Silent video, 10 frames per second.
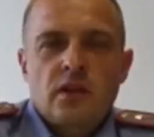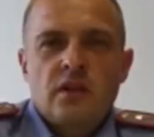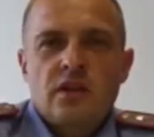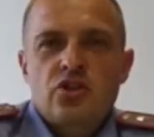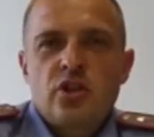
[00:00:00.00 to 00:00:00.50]

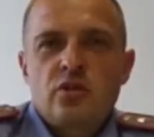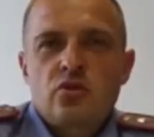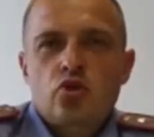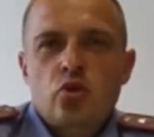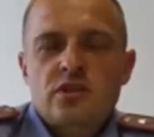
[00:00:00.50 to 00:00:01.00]
Они
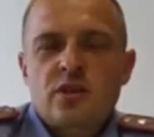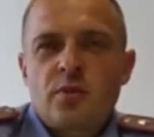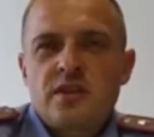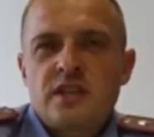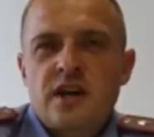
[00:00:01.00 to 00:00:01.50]
начали жестко
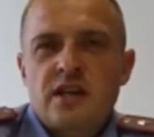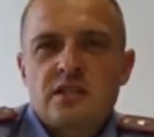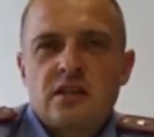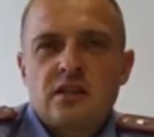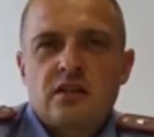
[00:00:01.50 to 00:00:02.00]

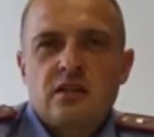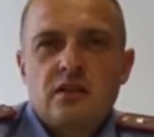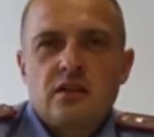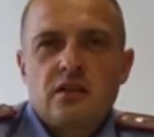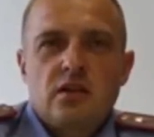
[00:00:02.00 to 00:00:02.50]
пресекать это.
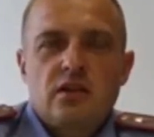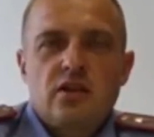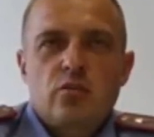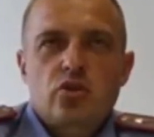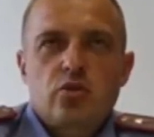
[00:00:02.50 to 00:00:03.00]

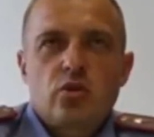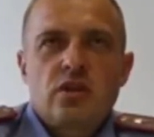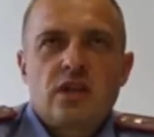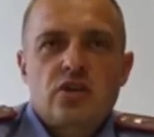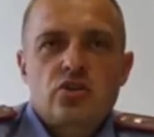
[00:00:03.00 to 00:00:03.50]
Это не обошло
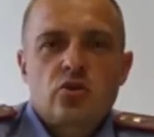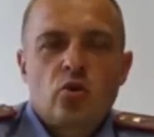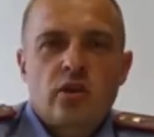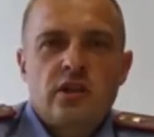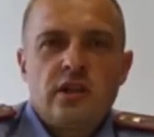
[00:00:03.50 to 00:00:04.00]
и наш
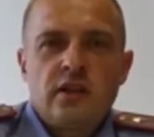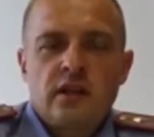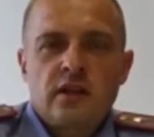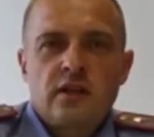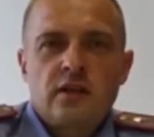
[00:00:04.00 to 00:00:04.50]
город
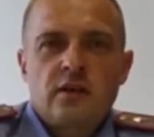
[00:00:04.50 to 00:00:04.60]
Лида,